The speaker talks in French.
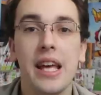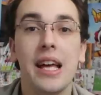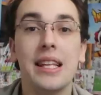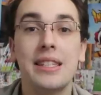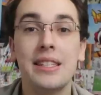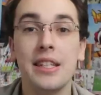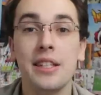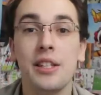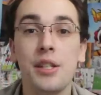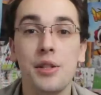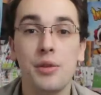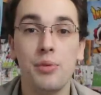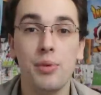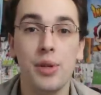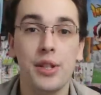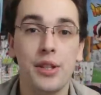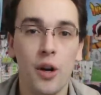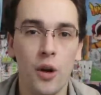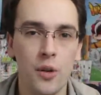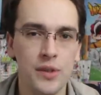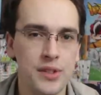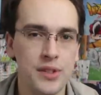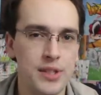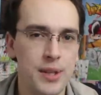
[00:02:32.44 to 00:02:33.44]
Et à ses
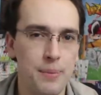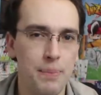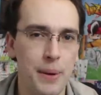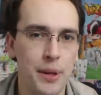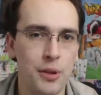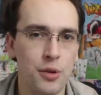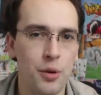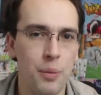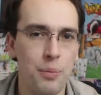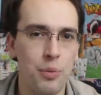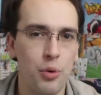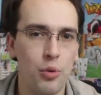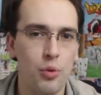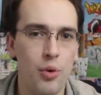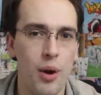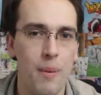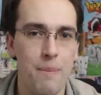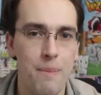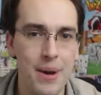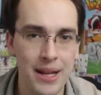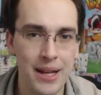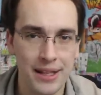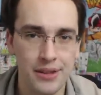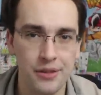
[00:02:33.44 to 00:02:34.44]
18 ans, on ne sait pas trop pourquoi
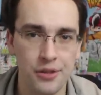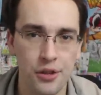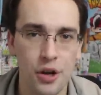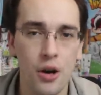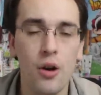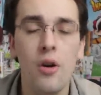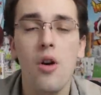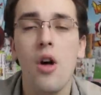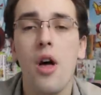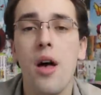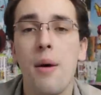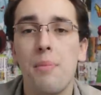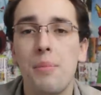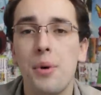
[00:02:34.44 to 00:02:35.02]
maintenant,